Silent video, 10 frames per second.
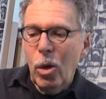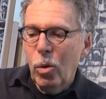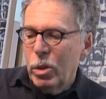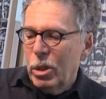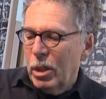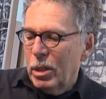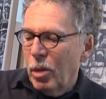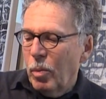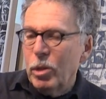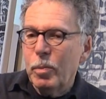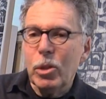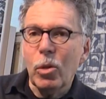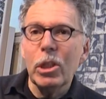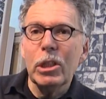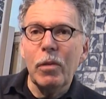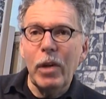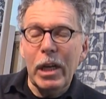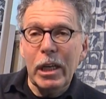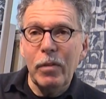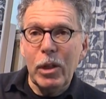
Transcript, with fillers: Und äh, da war es besonders gefährlich,